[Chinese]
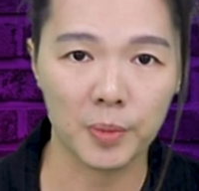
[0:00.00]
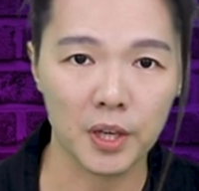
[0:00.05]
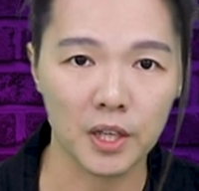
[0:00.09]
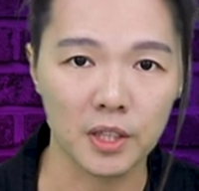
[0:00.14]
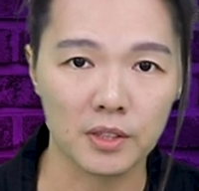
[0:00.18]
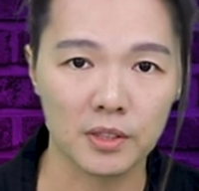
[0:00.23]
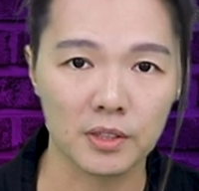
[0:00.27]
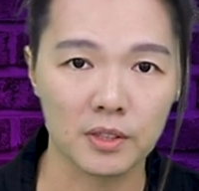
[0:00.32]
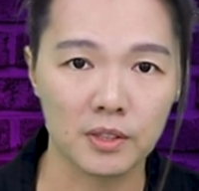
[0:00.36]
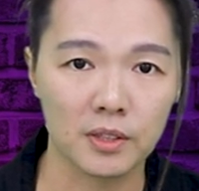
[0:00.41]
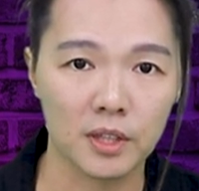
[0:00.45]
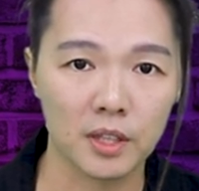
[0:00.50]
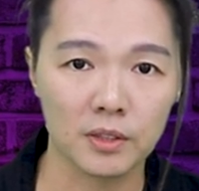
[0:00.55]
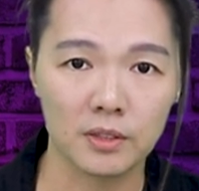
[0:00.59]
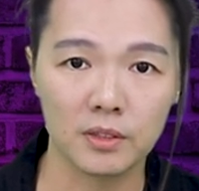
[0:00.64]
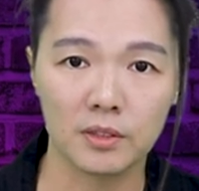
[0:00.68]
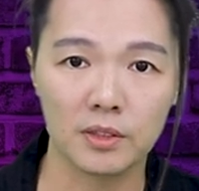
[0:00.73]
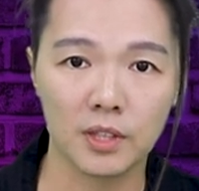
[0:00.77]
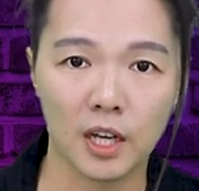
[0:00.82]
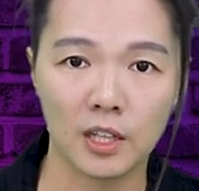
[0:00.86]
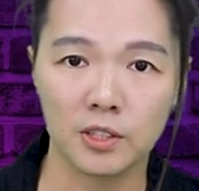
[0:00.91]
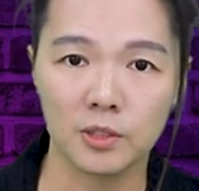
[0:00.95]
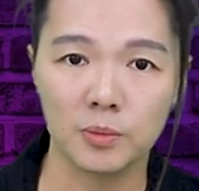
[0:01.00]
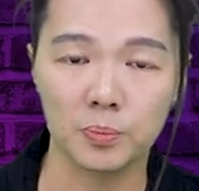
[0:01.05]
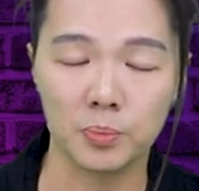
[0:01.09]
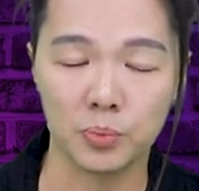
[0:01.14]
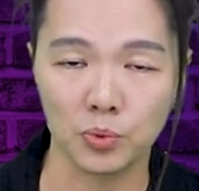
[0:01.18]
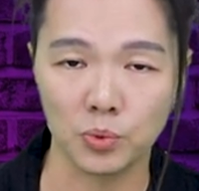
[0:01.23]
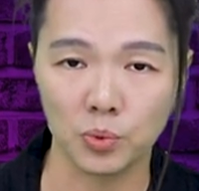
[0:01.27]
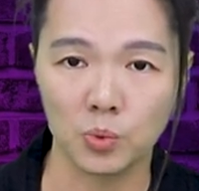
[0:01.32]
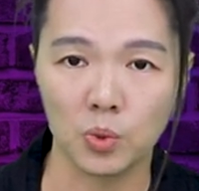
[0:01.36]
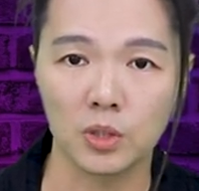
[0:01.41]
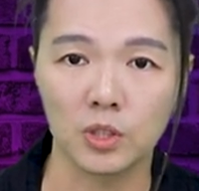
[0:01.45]
辈子，但是他是
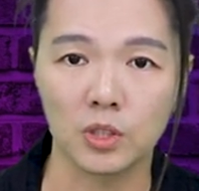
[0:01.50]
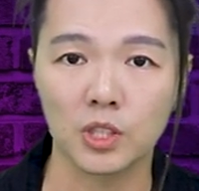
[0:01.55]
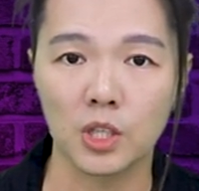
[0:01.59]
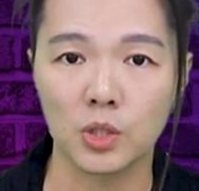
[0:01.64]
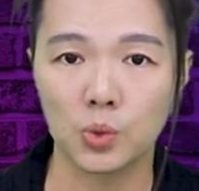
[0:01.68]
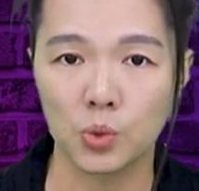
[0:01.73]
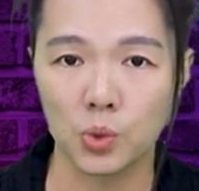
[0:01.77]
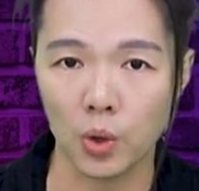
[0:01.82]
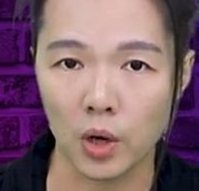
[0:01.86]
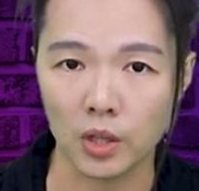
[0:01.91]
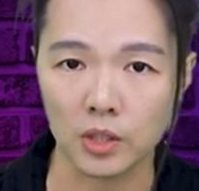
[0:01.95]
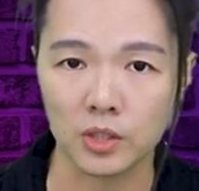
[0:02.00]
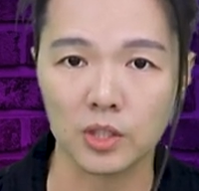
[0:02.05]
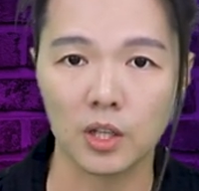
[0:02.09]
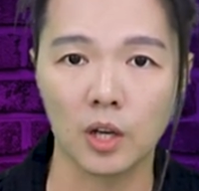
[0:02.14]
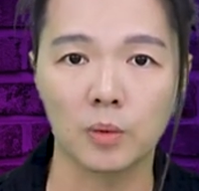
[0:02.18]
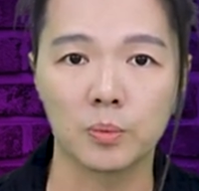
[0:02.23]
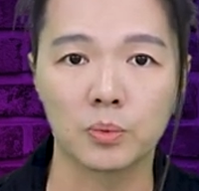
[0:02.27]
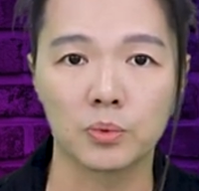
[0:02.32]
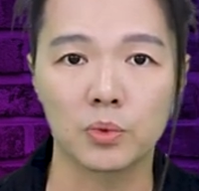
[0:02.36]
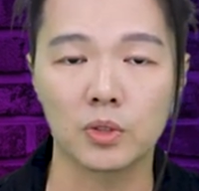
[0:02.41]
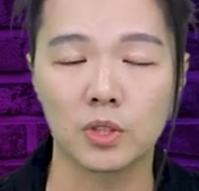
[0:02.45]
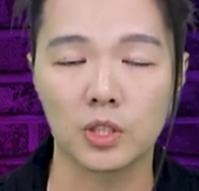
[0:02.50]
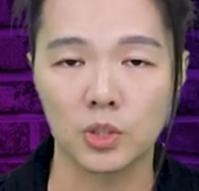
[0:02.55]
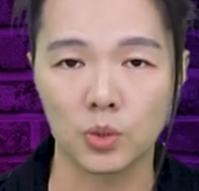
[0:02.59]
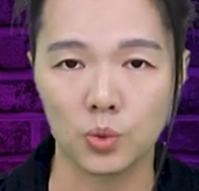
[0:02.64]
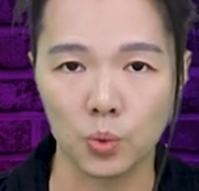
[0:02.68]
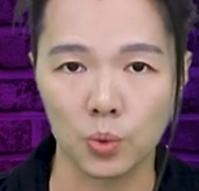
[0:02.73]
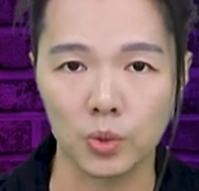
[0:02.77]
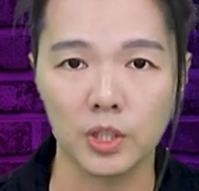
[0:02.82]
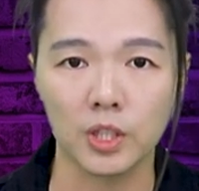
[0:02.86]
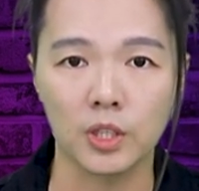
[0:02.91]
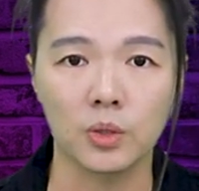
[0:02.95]
不断的在创造，不断的
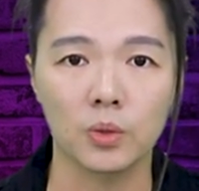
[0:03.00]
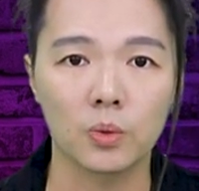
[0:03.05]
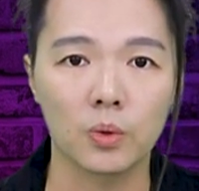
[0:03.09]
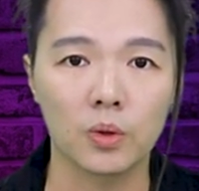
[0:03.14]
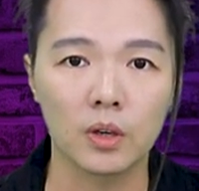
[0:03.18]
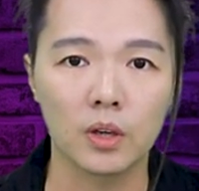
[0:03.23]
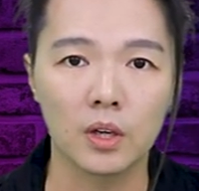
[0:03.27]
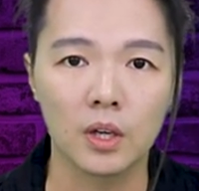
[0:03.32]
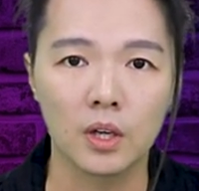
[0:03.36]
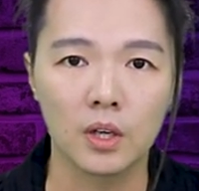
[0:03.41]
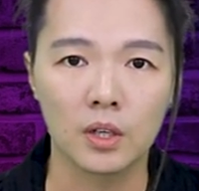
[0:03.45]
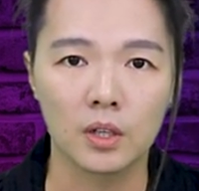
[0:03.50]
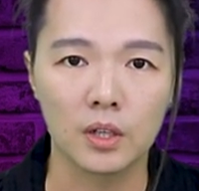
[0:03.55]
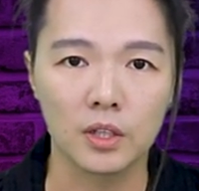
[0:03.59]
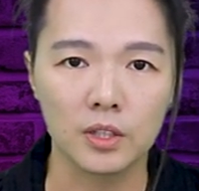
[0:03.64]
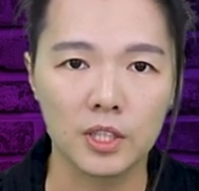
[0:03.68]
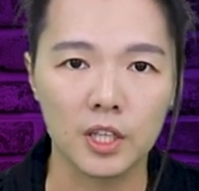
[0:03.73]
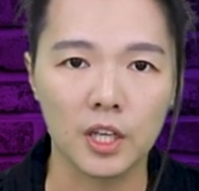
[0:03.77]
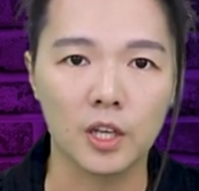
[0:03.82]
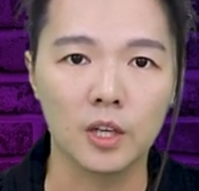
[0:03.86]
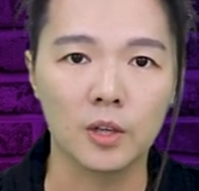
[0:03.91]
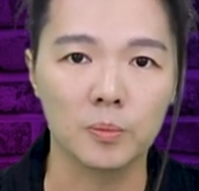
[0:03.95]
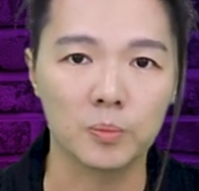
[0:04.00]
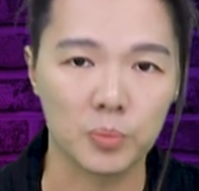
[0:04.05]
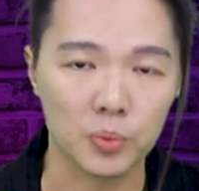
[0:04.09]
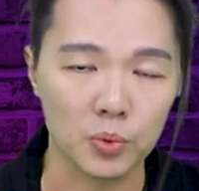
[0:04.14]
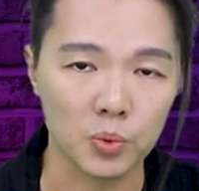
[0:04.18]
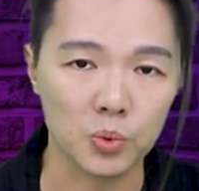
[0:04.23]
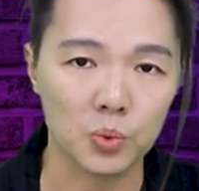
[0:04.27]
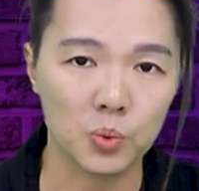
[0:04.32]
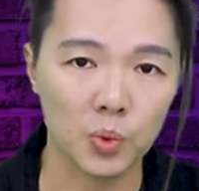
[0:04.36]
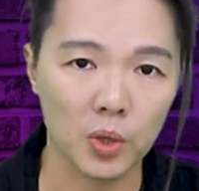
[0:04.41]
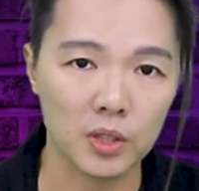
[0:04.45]
做音乐，而且
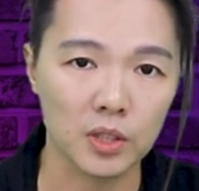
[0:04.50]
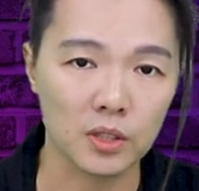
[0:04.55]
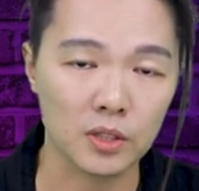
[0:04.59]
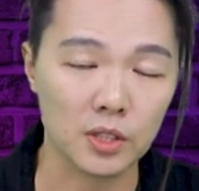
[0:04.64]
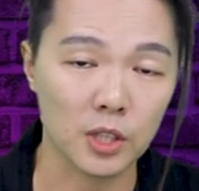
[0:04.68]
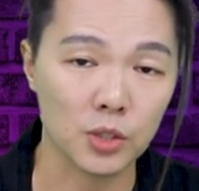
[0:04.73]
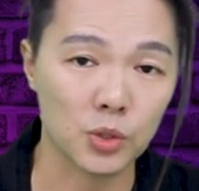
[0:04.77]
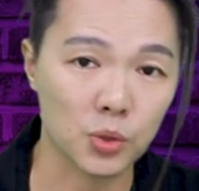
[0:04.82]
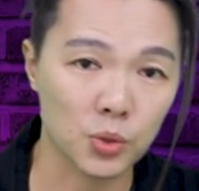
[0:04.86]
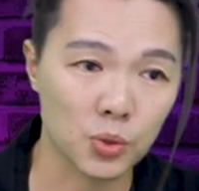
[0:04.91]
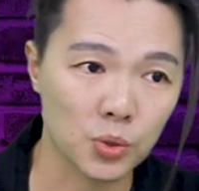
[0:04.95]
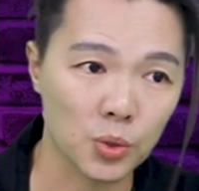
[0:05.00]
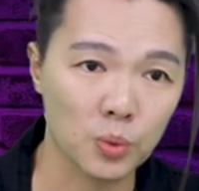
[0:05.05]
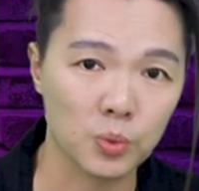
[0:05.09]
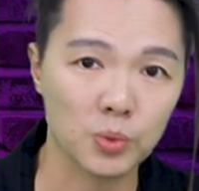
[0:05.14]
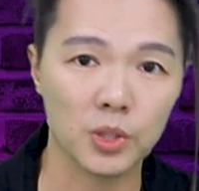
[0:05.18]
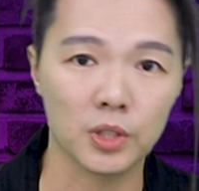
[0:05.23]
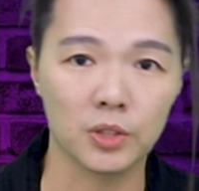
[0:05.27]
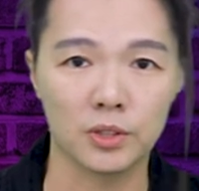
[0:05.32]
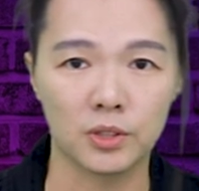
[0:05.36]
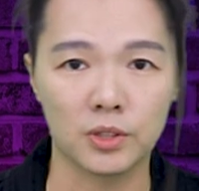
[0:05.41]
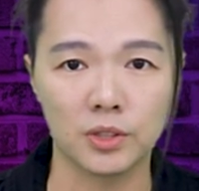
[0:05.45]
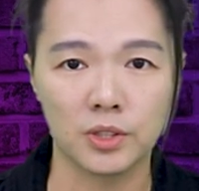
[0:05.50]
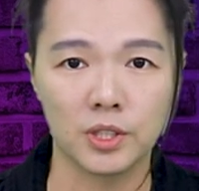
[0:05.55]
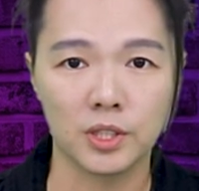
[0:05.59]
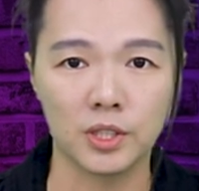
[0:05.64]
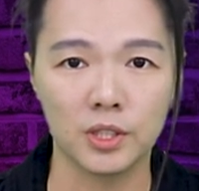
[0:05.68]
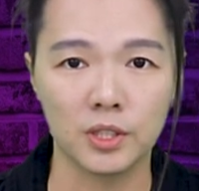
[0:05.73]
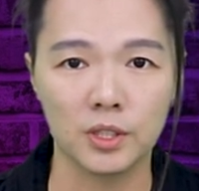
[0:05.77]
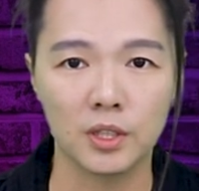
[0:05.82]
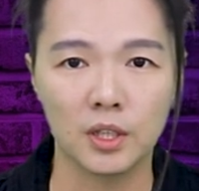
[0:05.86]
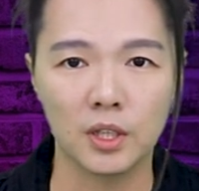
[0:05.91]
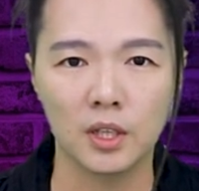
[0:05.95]
不断的在修正自
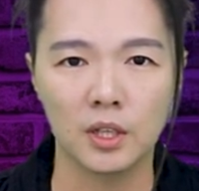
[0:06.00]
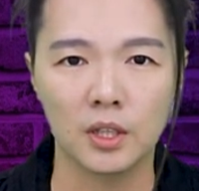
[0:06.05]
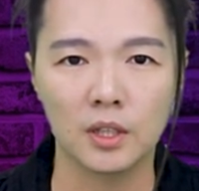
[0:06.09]
己。